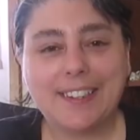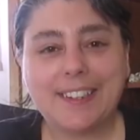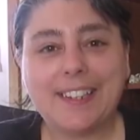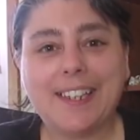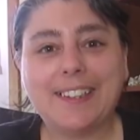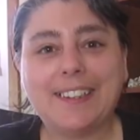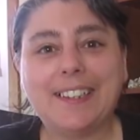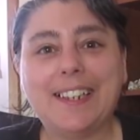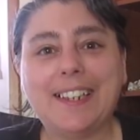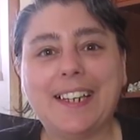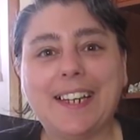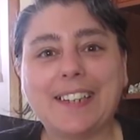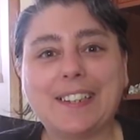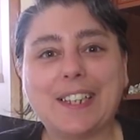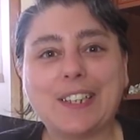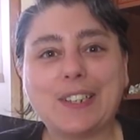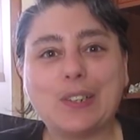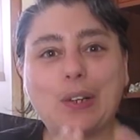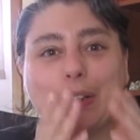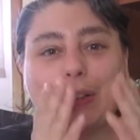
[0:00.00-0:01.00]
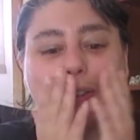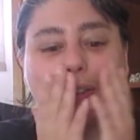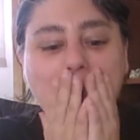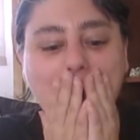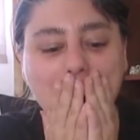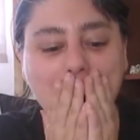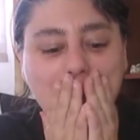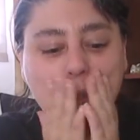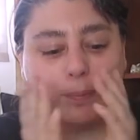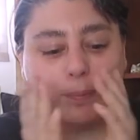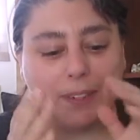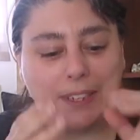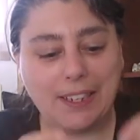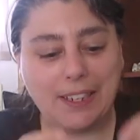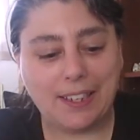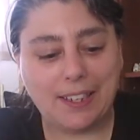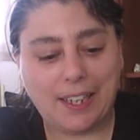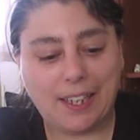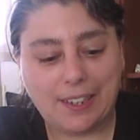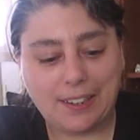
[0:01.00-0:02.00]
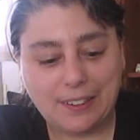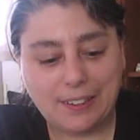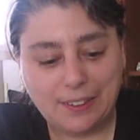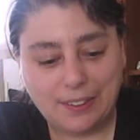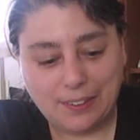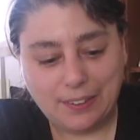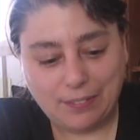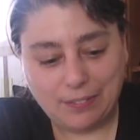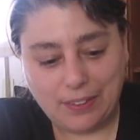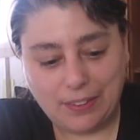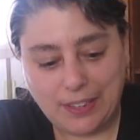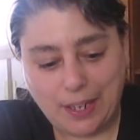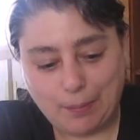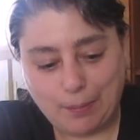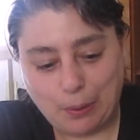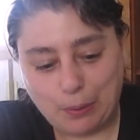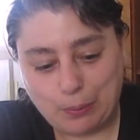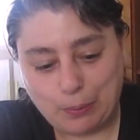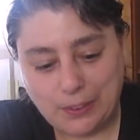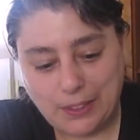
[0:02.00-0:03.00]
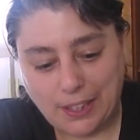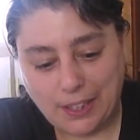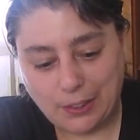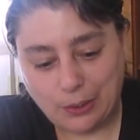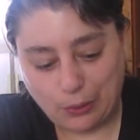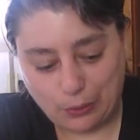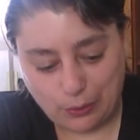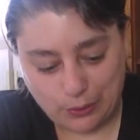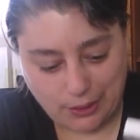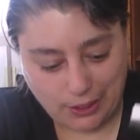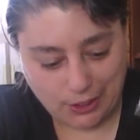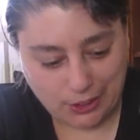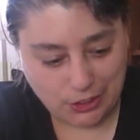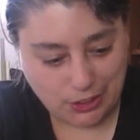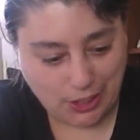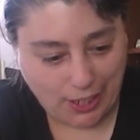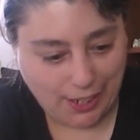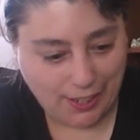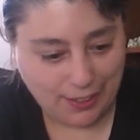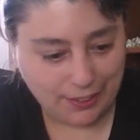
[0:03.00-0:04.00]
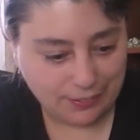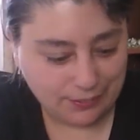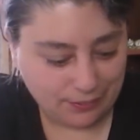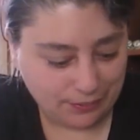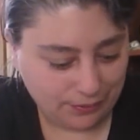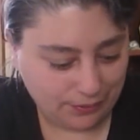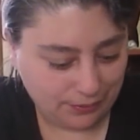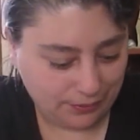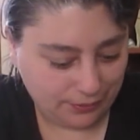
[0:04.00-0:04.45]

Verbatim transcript: che dire tesoro grazie mille vediamo qui dentro cosa c'è